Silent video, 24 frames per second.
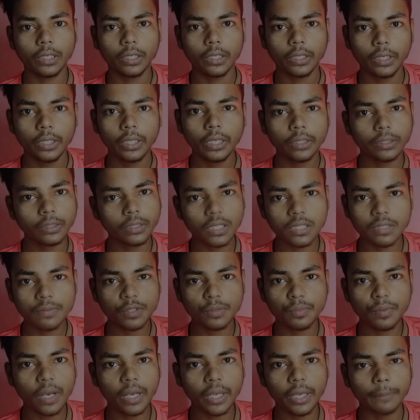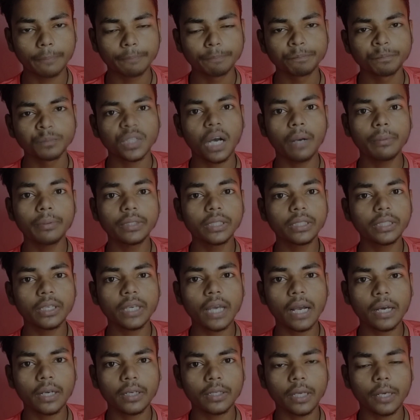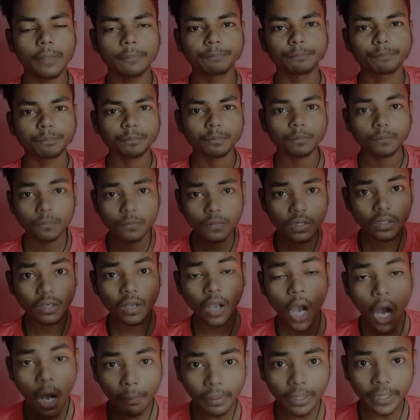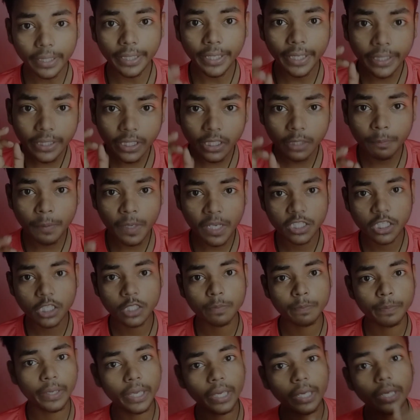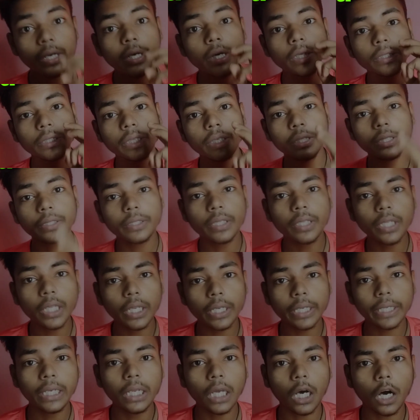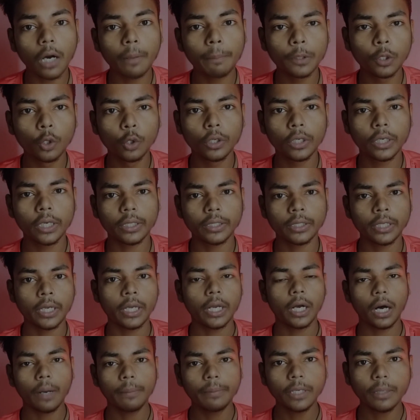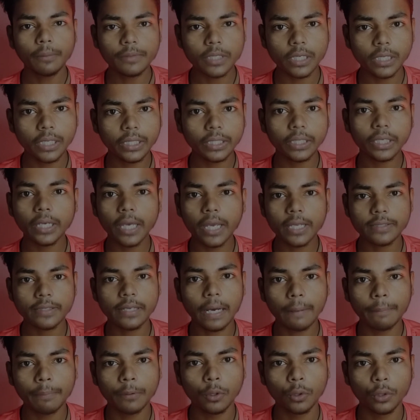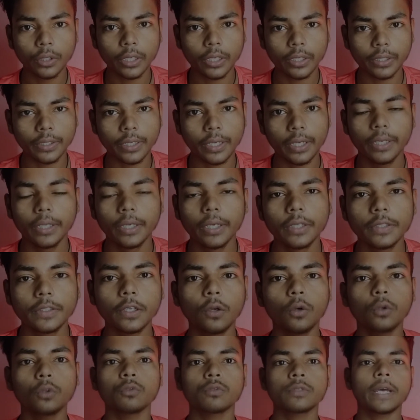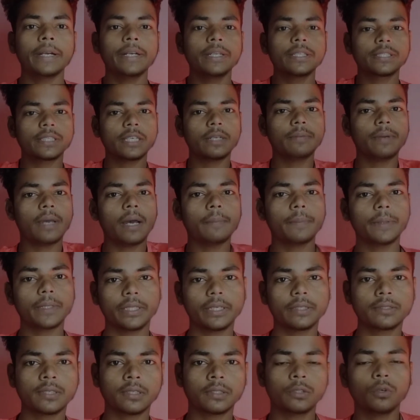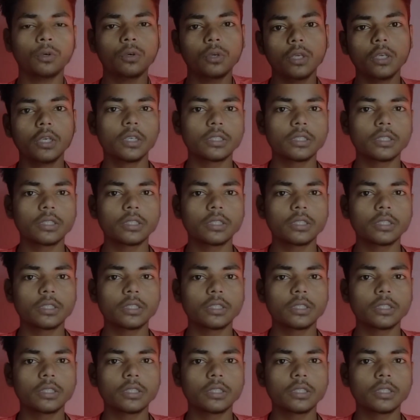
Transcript: लिया ठीक है इतना समझ में आ गया अभी देखिए क्या करना है अब एक एक पेजेस पे तीन तीन रील अपलोड करना है अभी हम चलेंगे कैसे अपलोड करना है चलो तो साइड स्क्रीन में यहाँ पर देख सकते हो